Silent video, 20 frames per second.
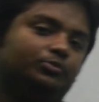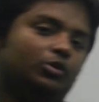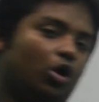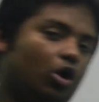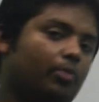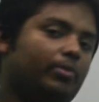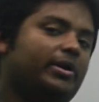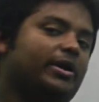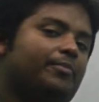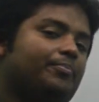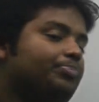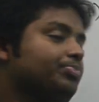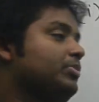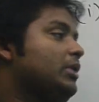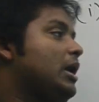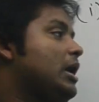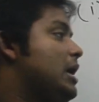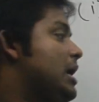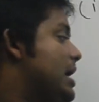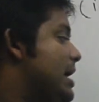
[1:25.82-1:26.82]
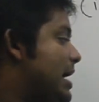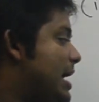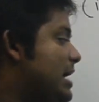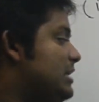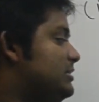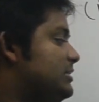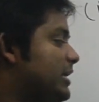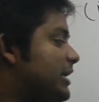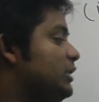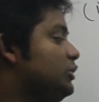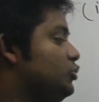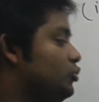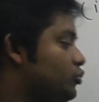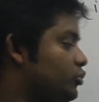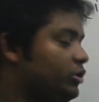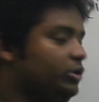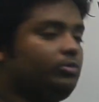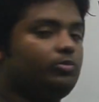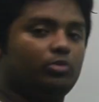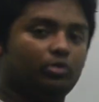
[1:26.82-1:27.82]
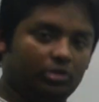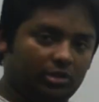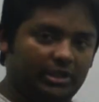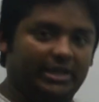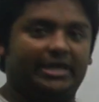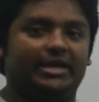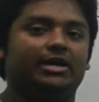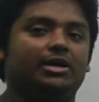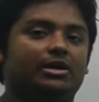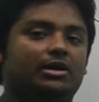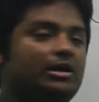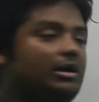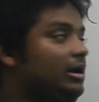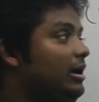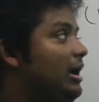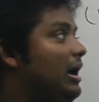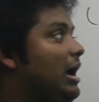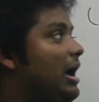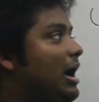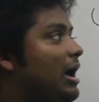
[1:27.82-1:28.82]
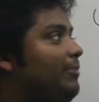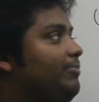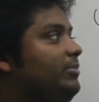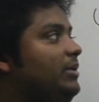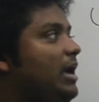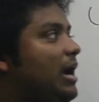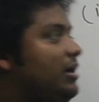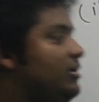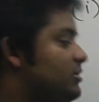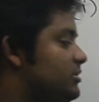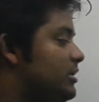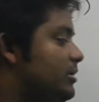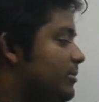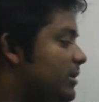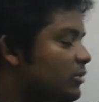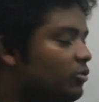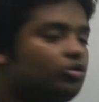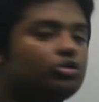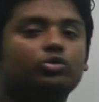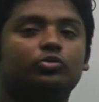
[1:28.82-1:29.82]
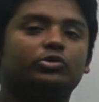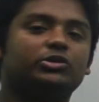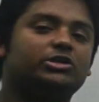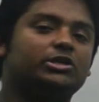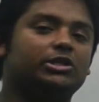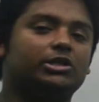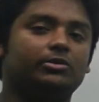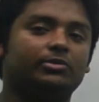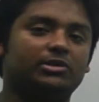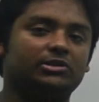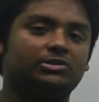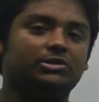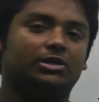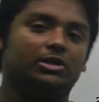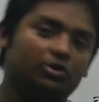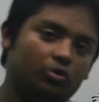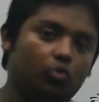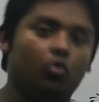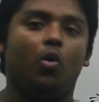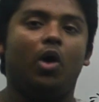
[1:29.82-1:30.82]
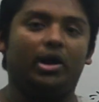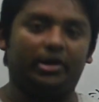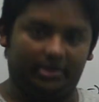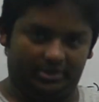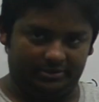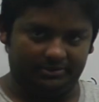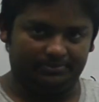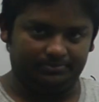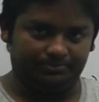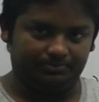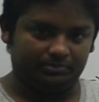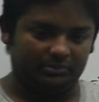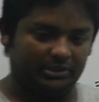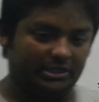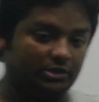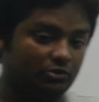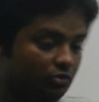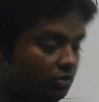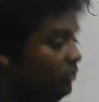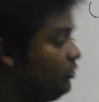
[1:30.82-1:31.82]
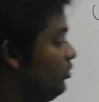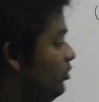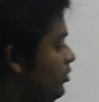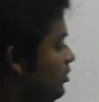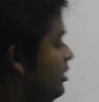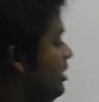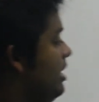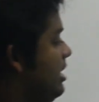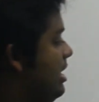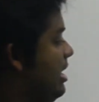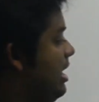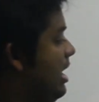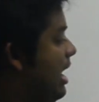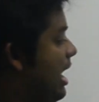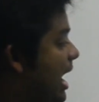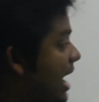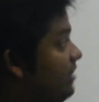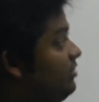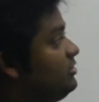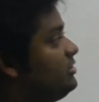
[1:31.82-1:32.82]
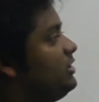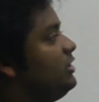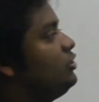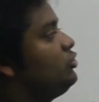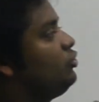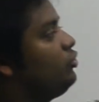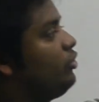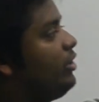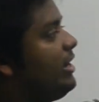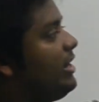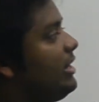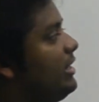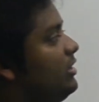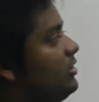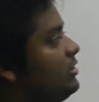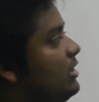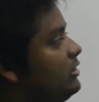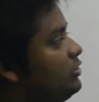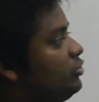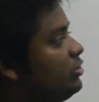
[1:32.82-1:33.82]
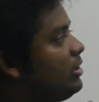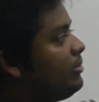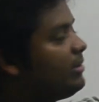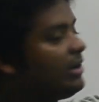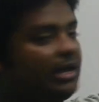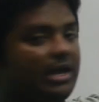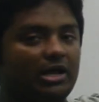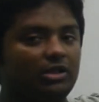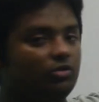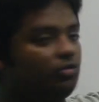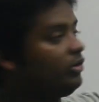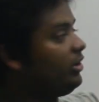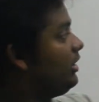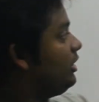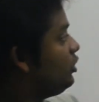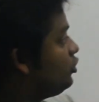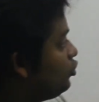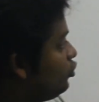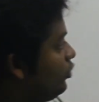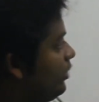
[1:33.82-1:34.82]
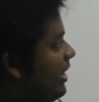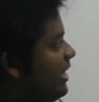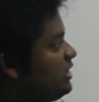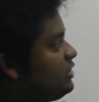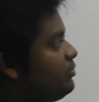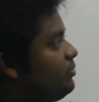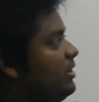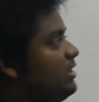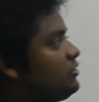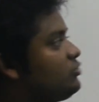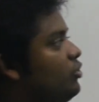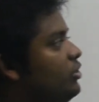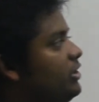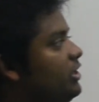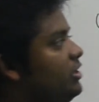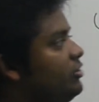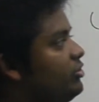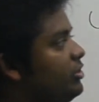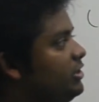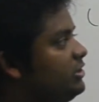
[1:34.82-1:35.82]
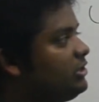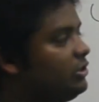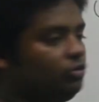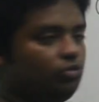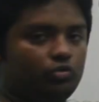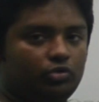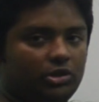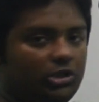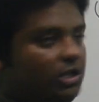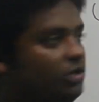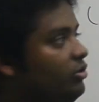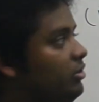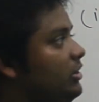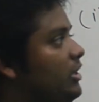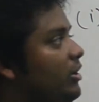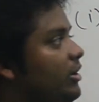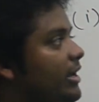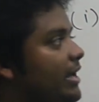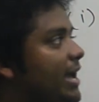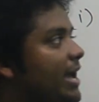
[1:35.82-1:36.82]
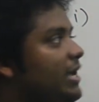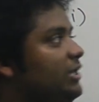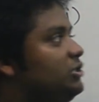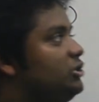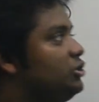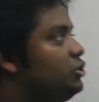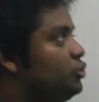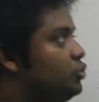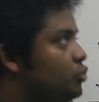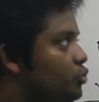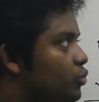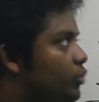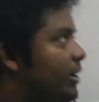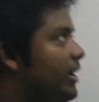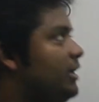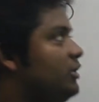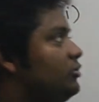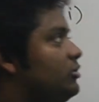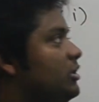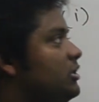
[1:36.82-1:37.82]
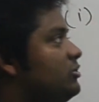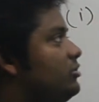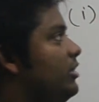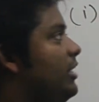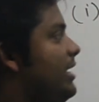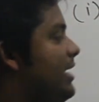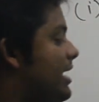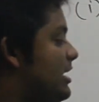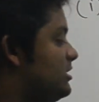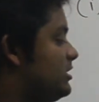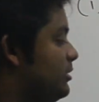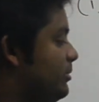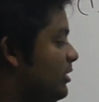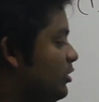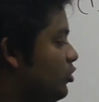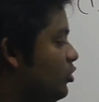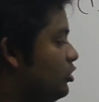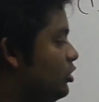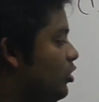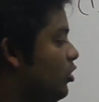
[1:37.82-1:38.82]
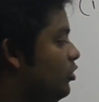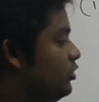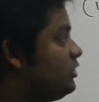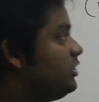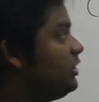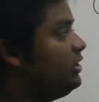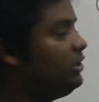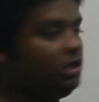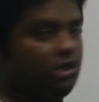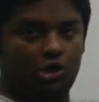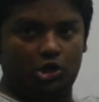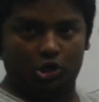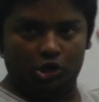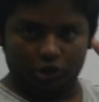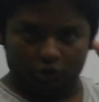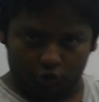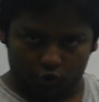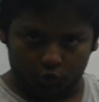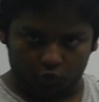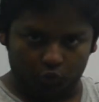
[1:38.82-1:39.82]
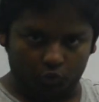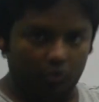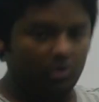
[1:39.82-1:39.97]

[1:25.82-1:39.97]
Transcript: হবে এক্সট্রা কিছু জনই বললে আপনি হাইড্রোজেনের মান কত বসিয়ে দেবেন স্যার ওয়ান কিন্তু হাইড্রোজেনের জন্য এখানে যদি আমরা খেয়াল করি টু এইচ প্লাস কটা ইলেকট্রন হচ্ছে দুটো ইলেকট্রন তাহলে এইচ টু এর জন্য আসলে এক্স মান কত হওয়া উচিত টু